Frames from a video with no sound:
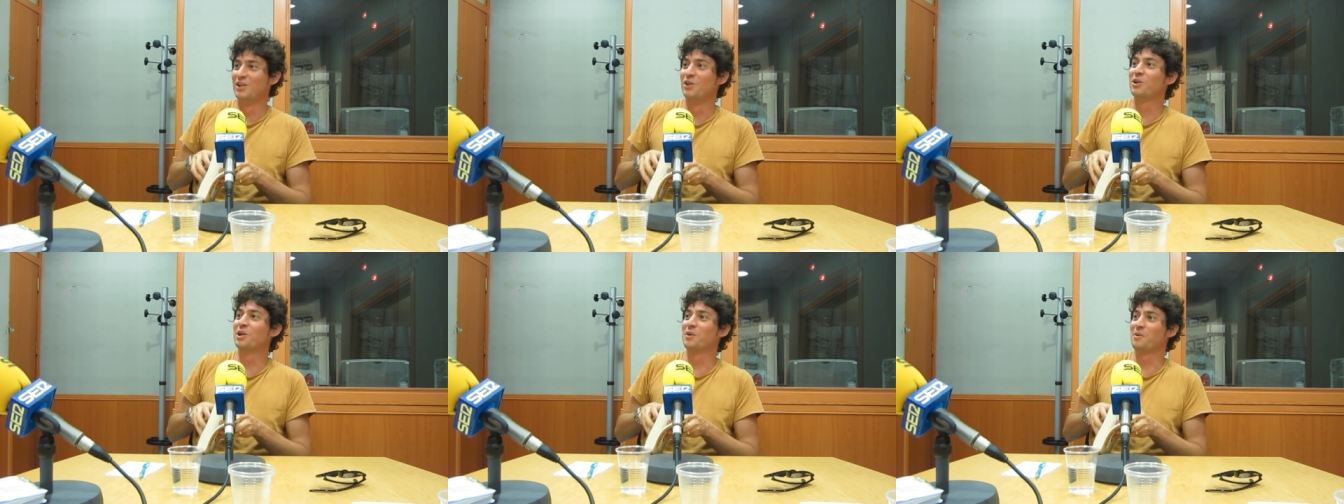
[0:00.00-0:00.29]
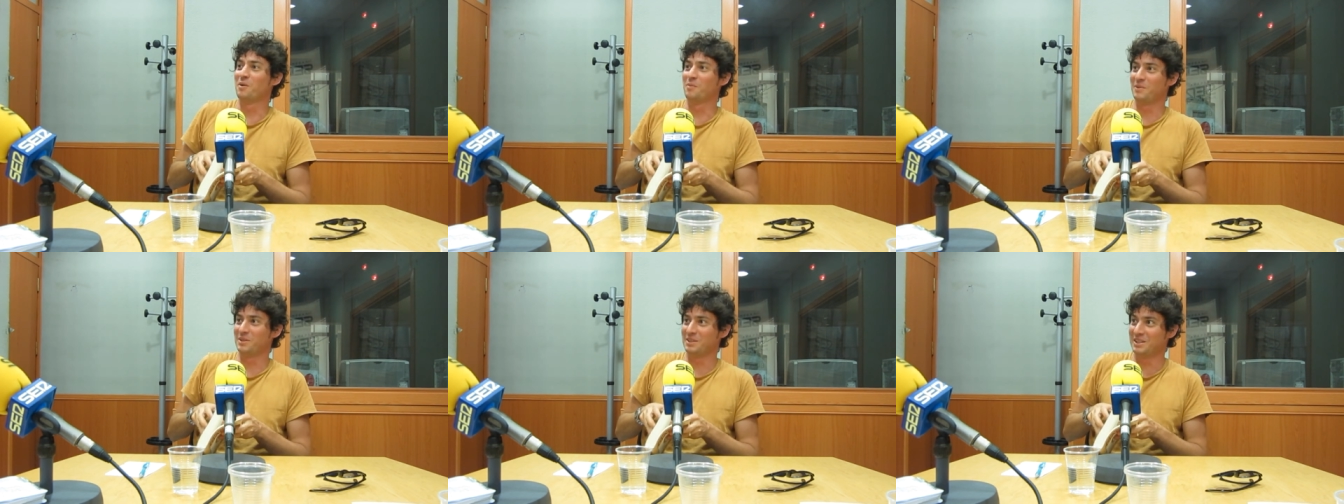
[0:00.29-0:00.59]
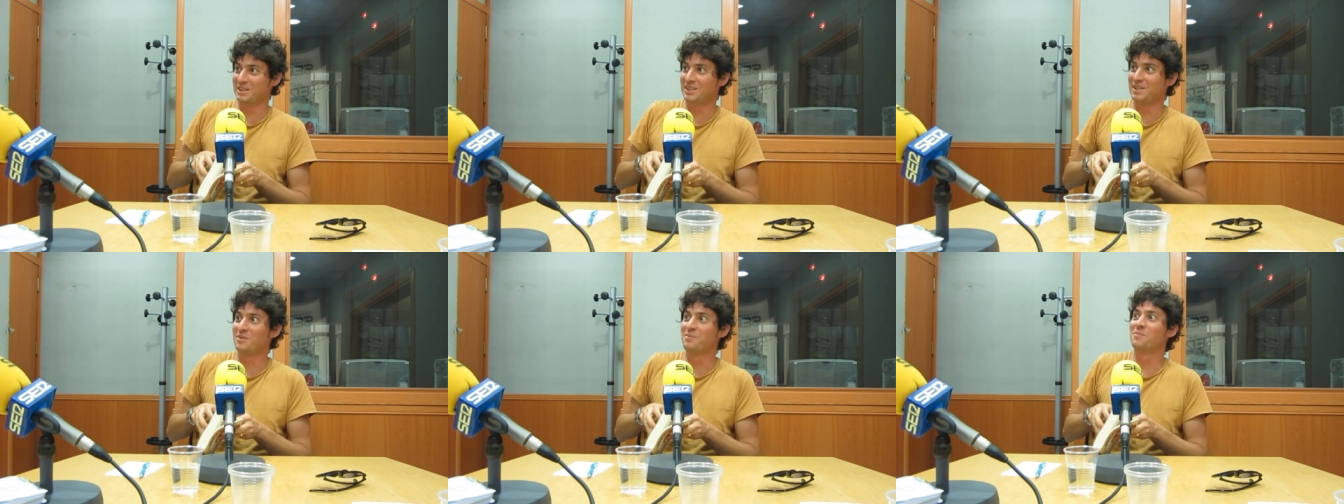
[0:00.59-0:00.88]
de lo que va a pasar, la
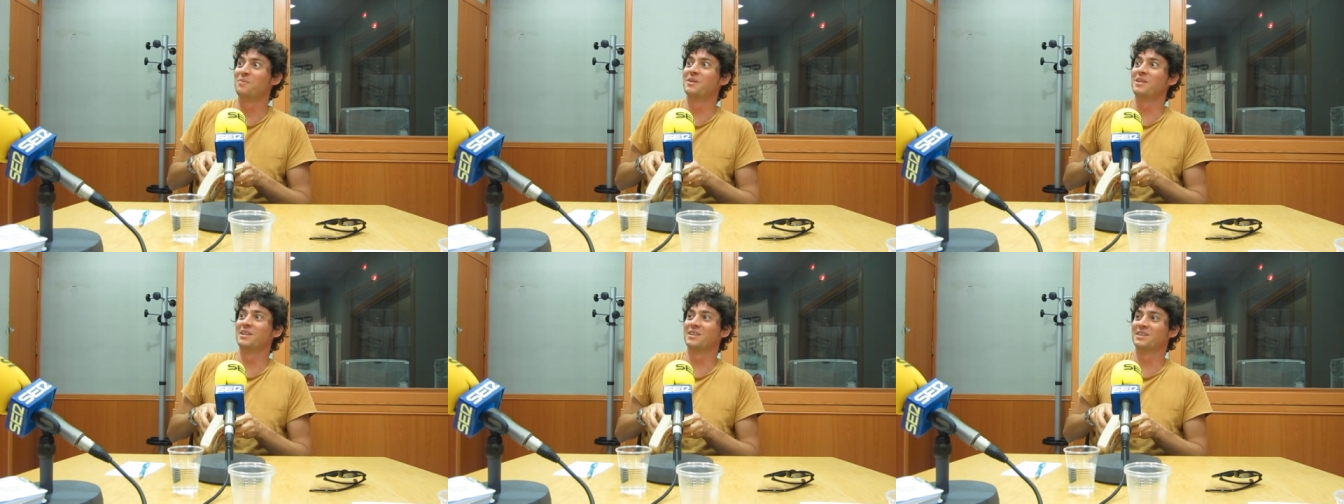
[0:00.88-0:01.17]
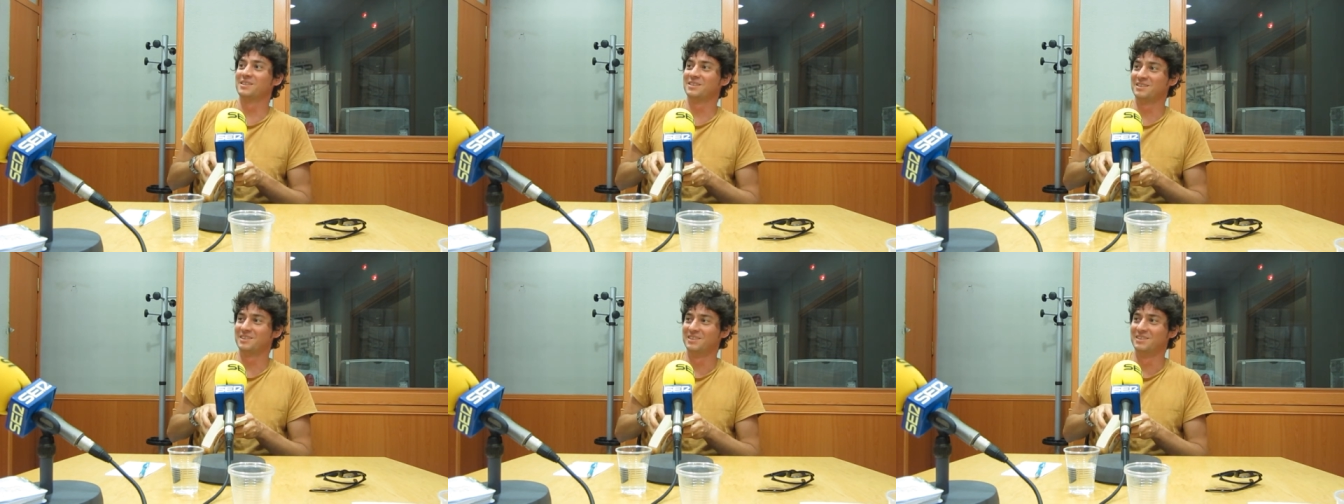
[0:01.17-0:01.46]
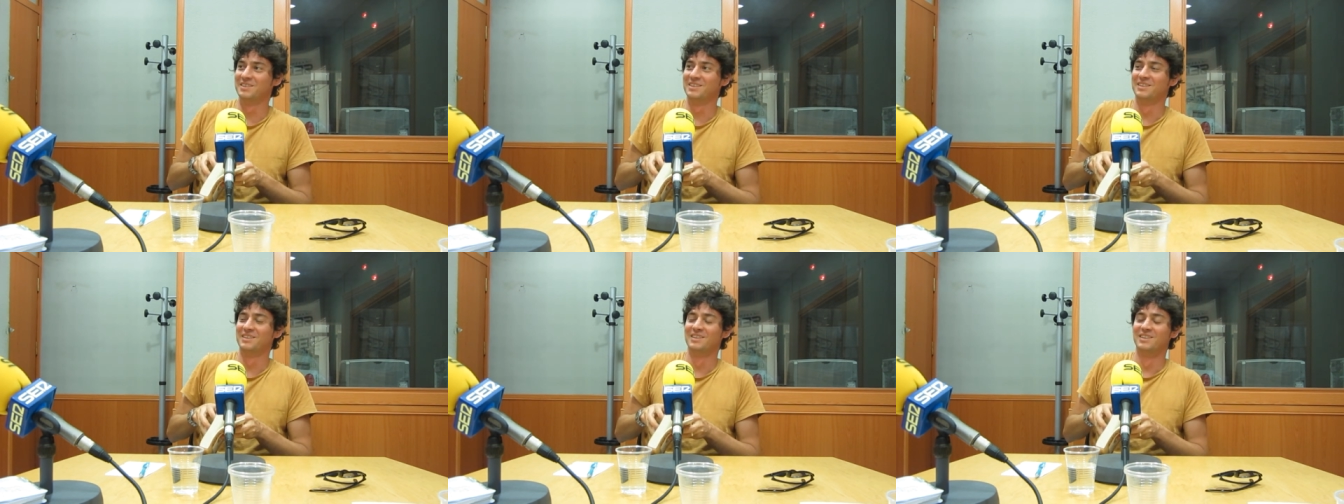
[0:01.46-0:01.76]
que espera, sí.
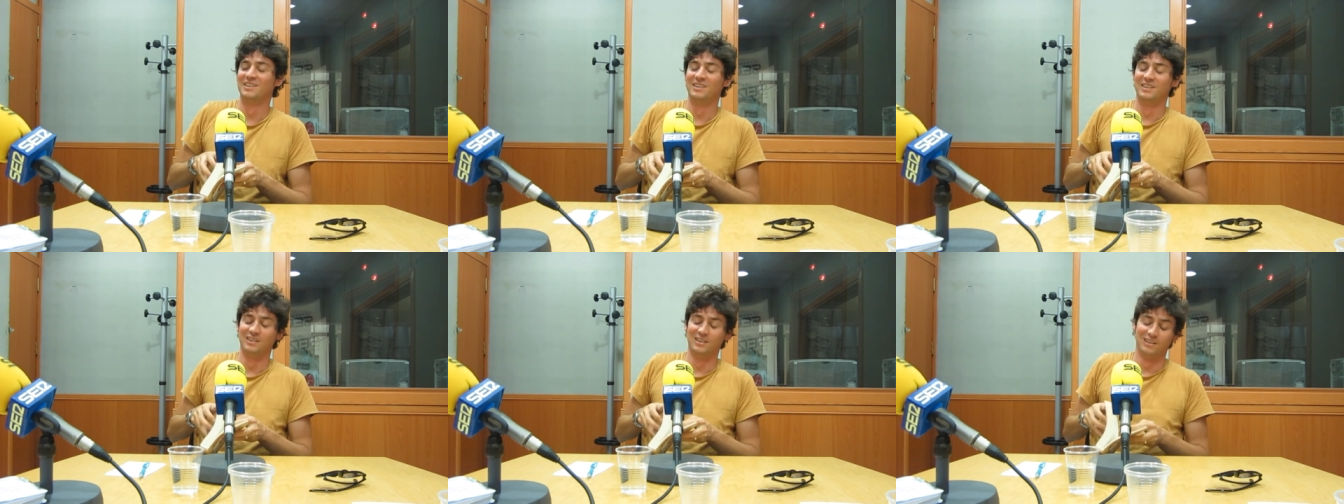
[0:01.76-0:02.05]
Sí.